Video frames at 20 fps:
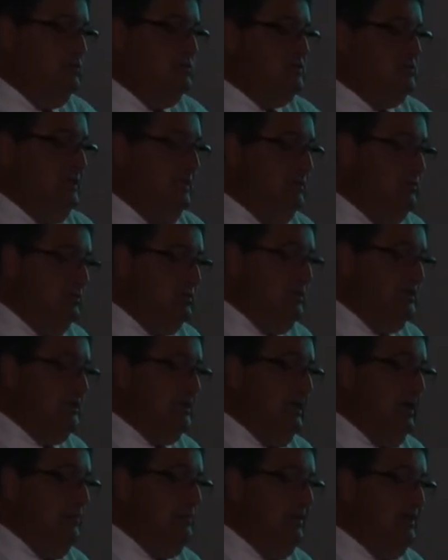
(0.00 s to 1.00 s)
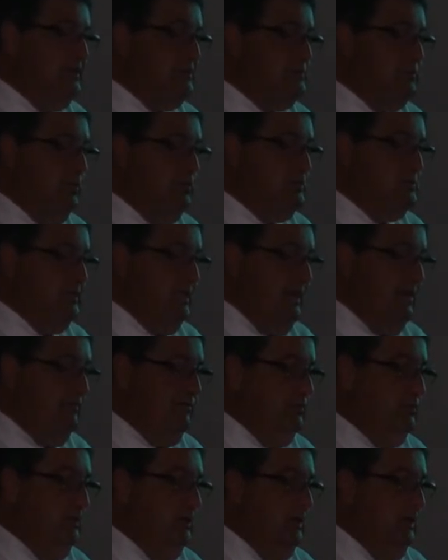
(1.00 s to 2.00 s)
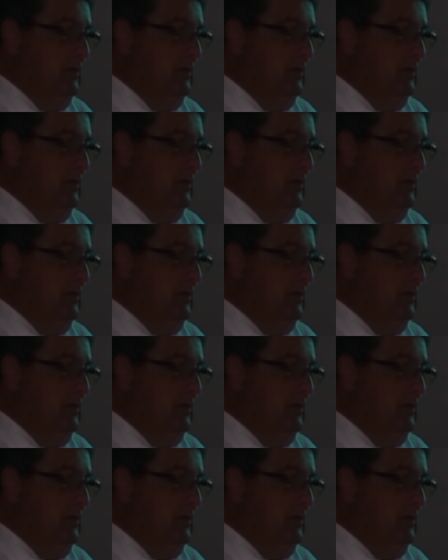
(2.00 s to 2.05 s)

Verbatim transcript: um centro de trauma responsável